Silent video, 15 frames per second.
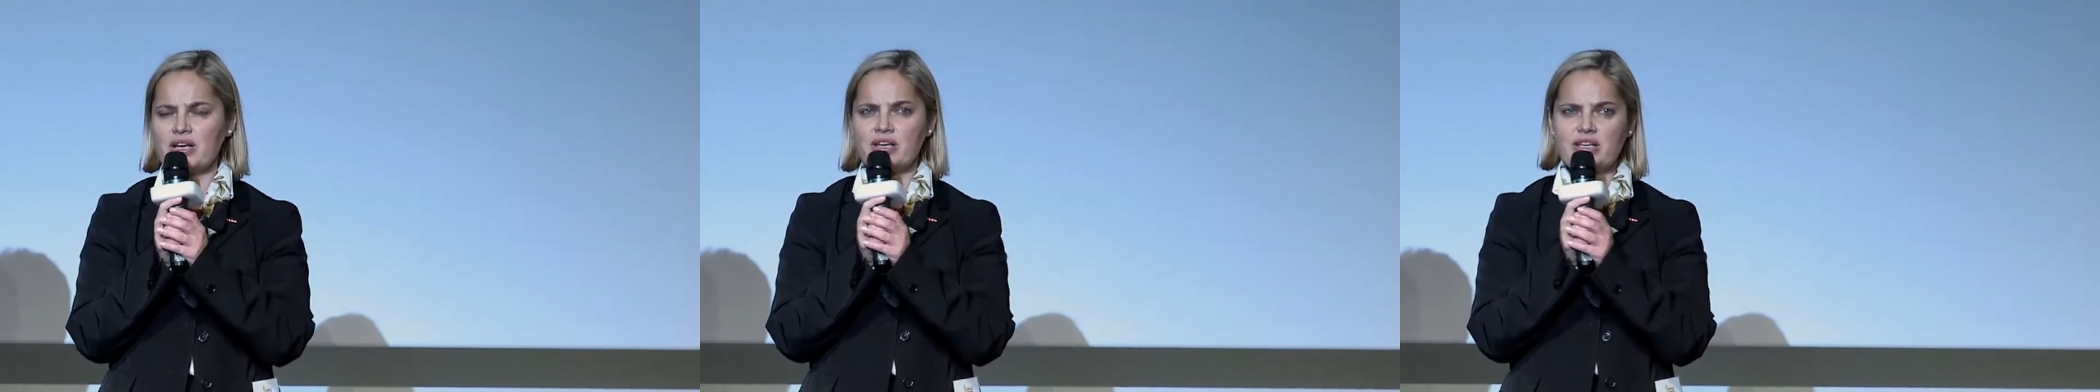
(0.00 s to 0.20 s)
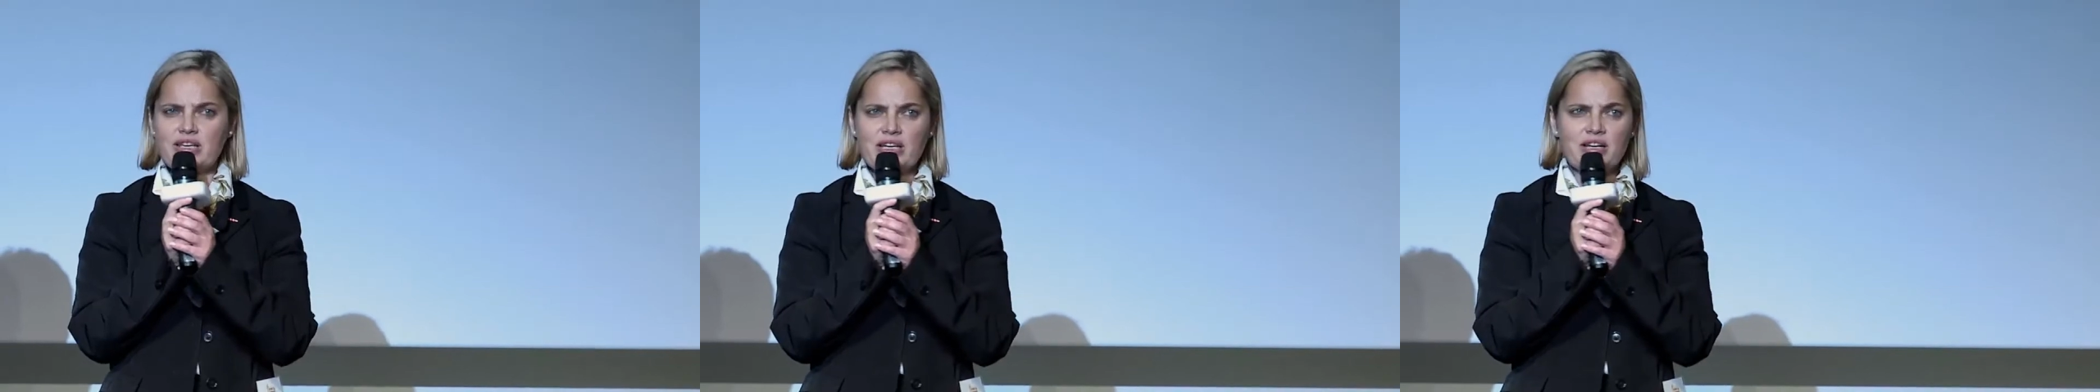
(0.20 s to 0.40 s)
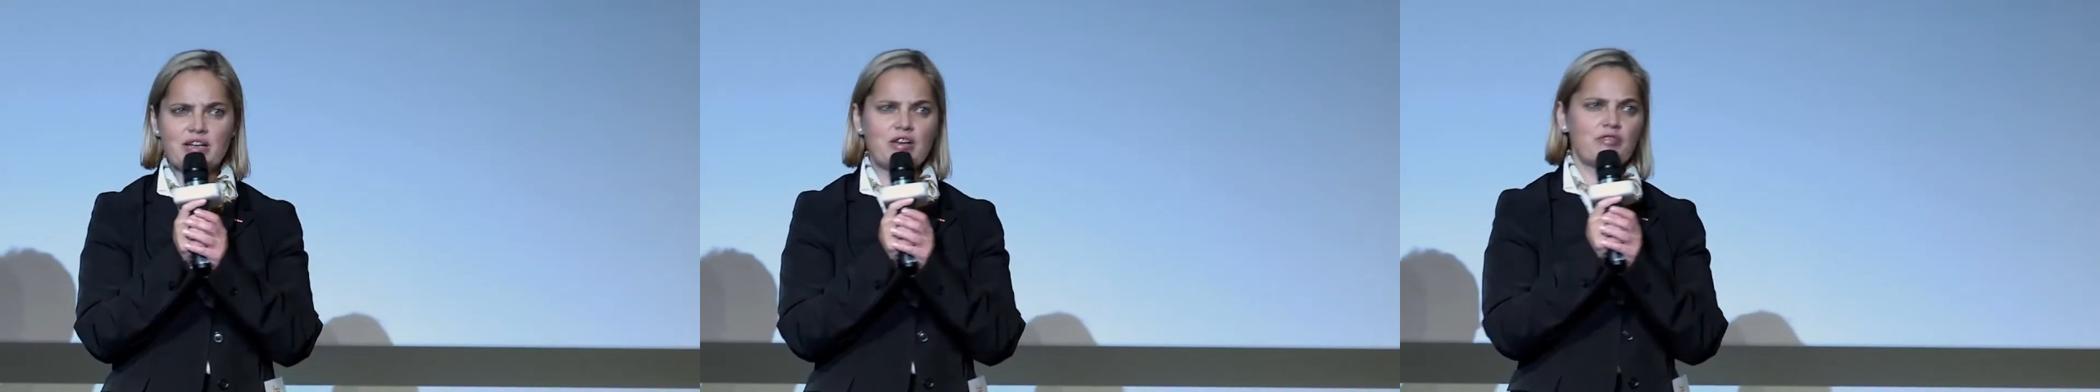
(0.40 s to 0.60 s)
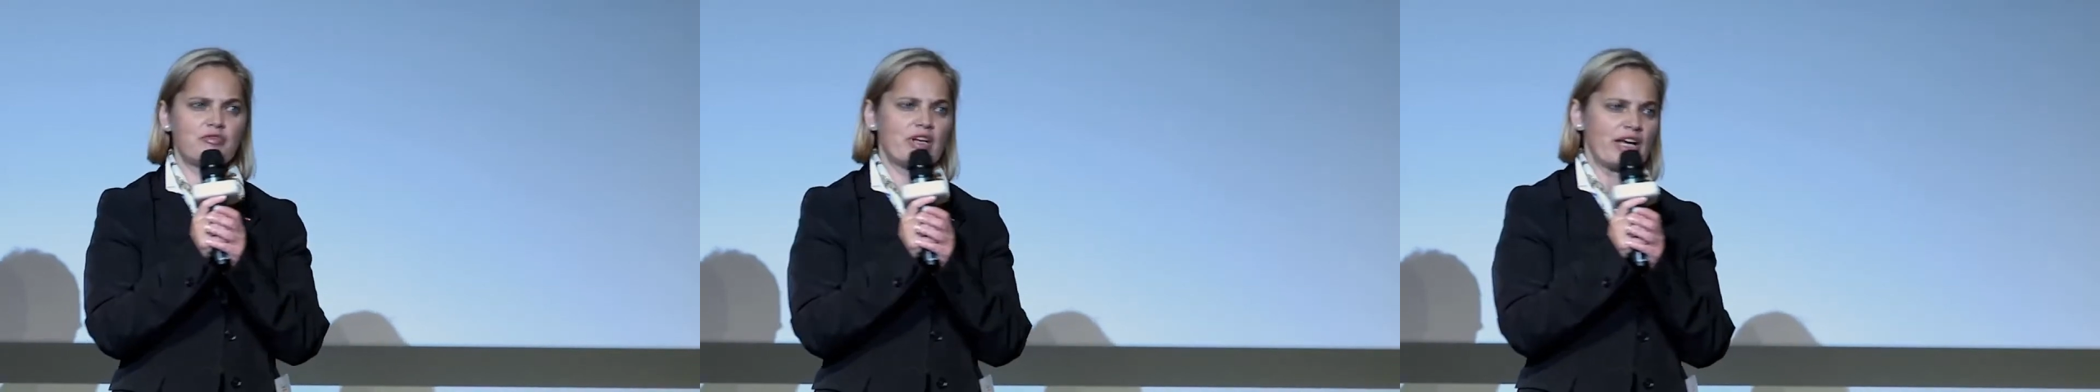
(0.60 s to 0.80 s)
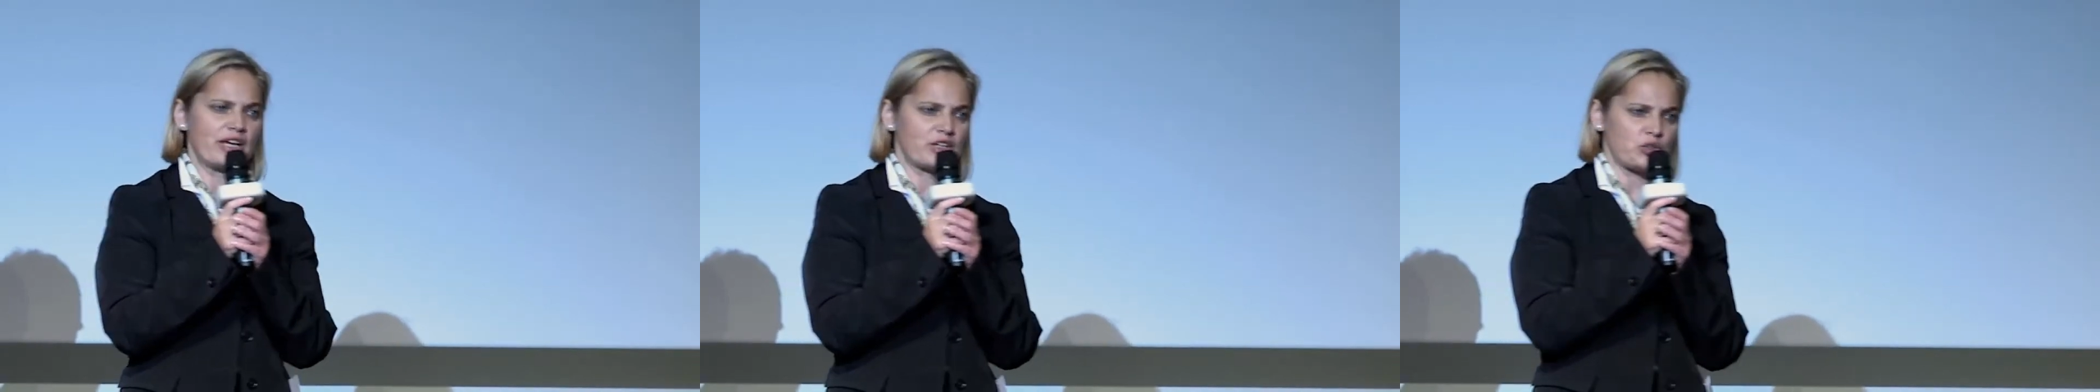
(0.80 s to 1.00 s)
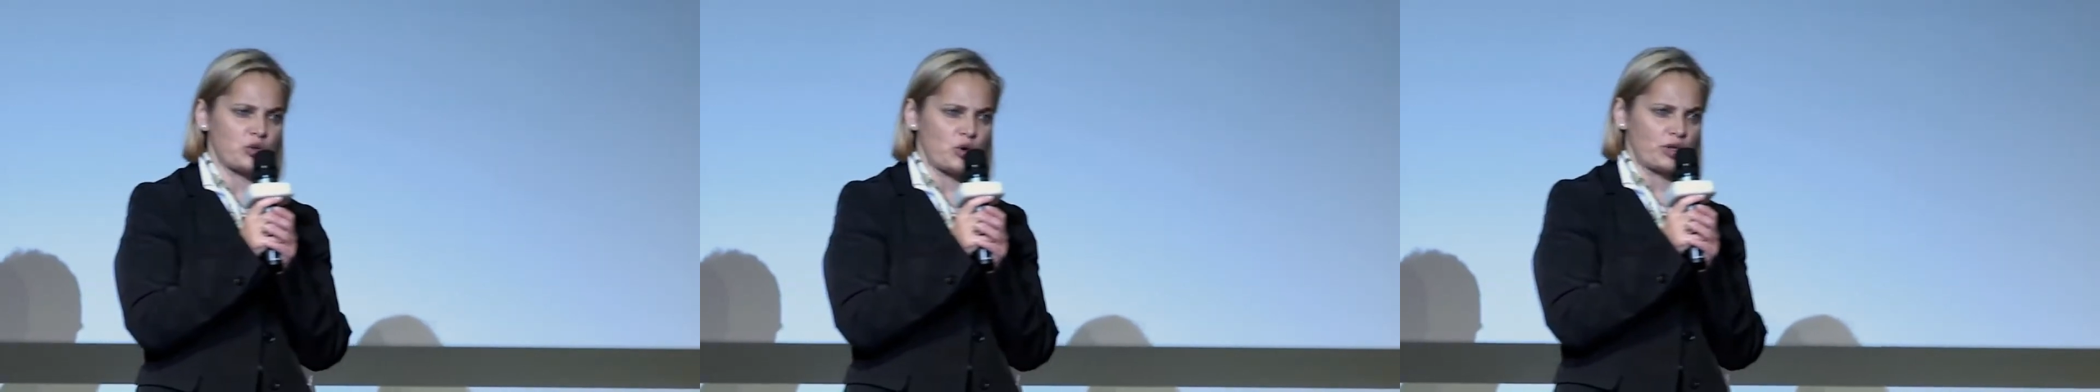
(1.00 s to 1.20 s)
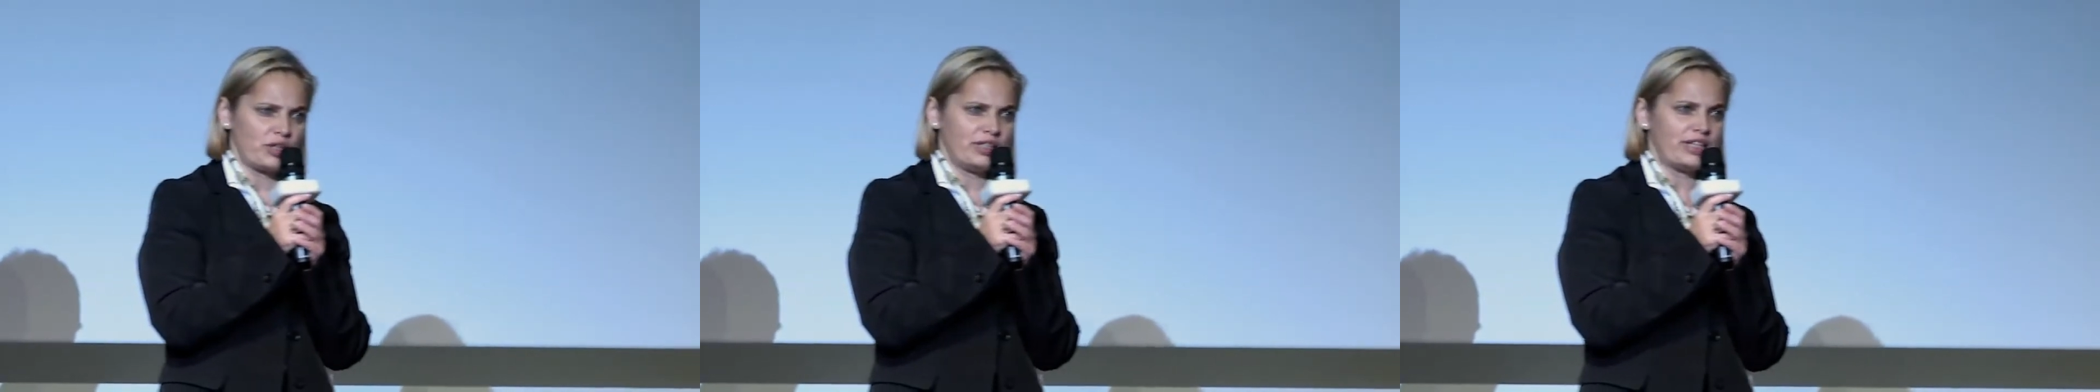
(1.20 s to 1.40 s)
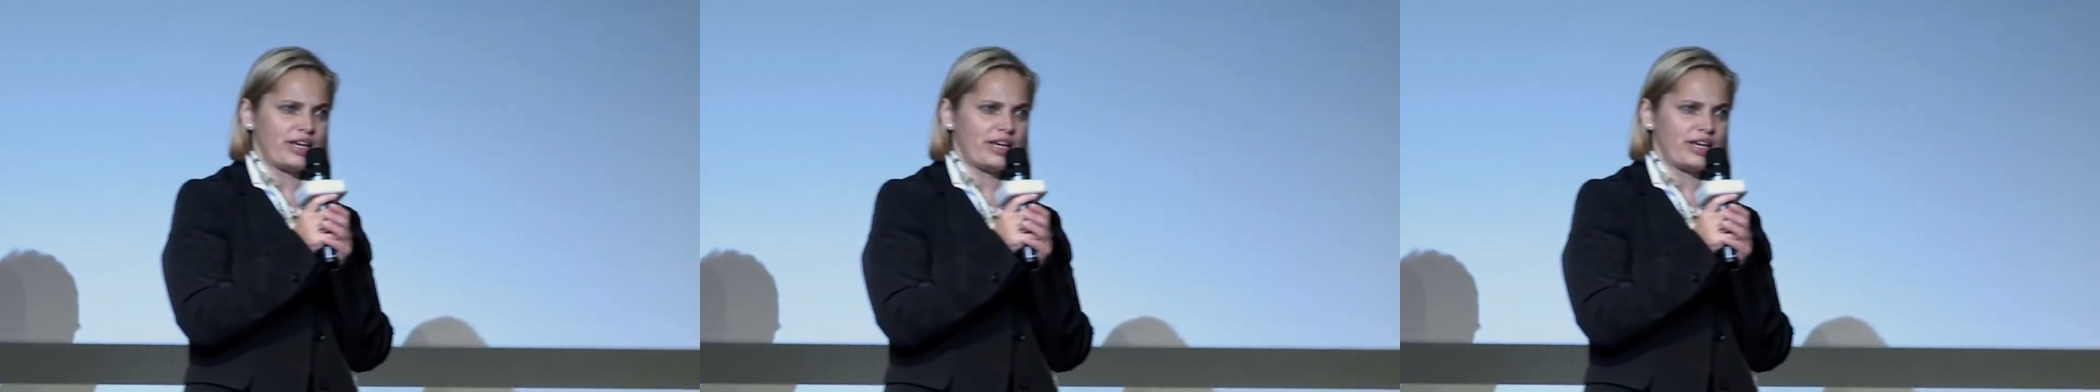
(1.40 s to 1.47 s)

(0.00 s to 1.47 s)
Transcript: hier vielleicht doch in die